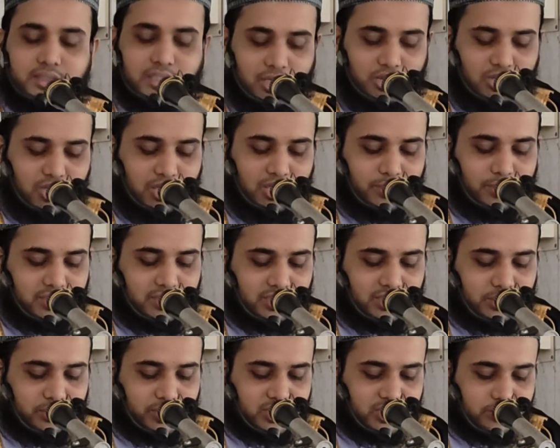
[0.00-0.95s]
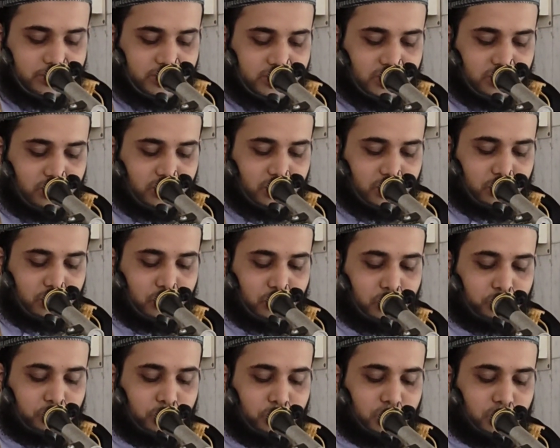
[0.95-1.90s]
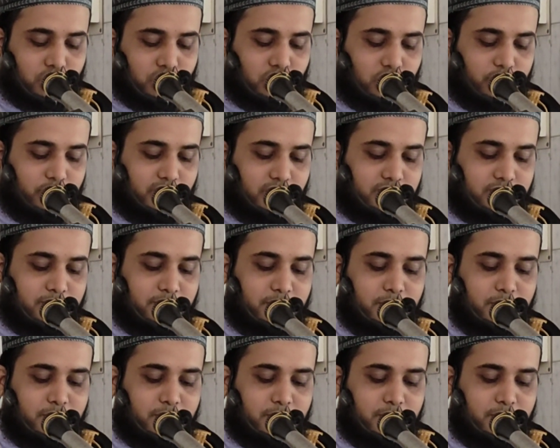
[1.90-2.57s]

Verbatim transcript: তাহলে আমাদেরকে বেশি বেশি করে দূরত পড়তে হবে